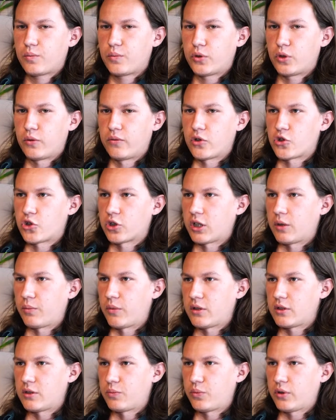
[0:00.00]
Потом в нашей
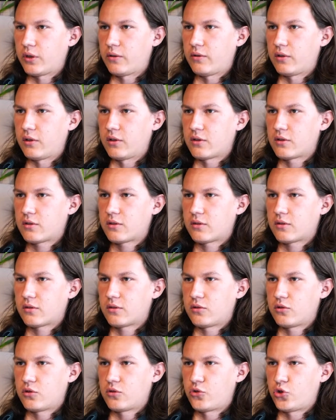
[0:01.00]
команде появились
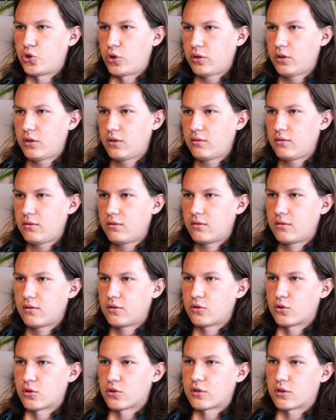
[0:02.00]
девчонки,
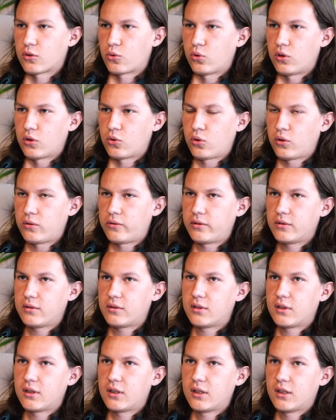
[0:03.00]
сестры Кулаковы.
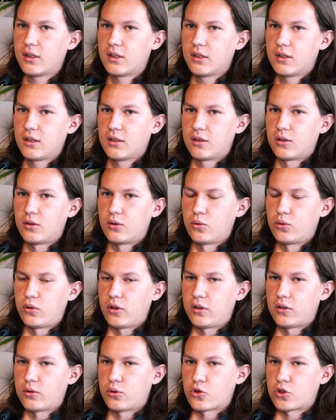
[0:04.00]
Ну и
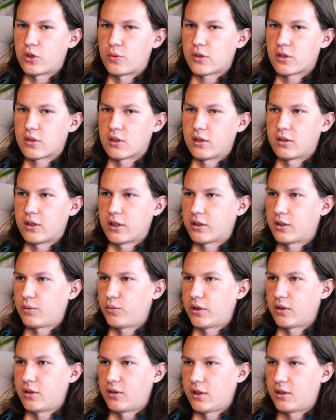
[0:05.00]
они тоже нам сказали, так,
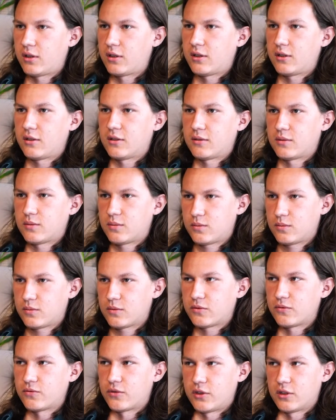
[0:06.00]
ребята, надо,
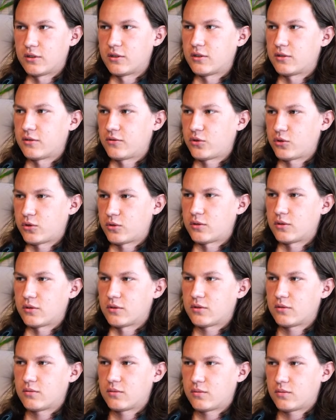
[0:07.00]
вы делаете
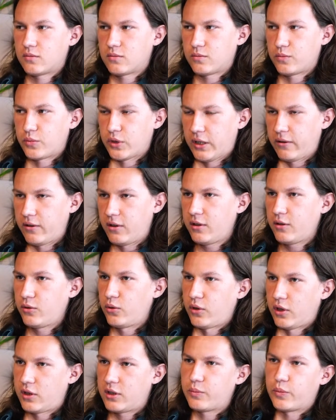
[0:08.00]
все правильно,
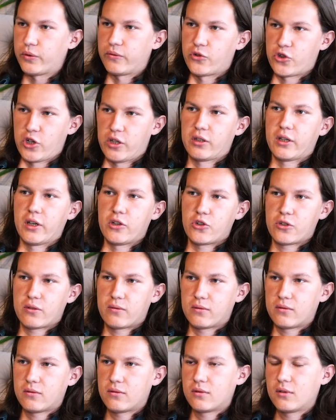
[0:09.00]
но надо повышать
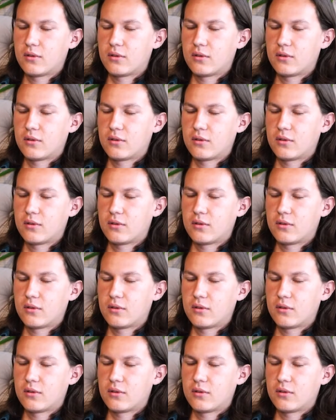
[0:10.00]
качество.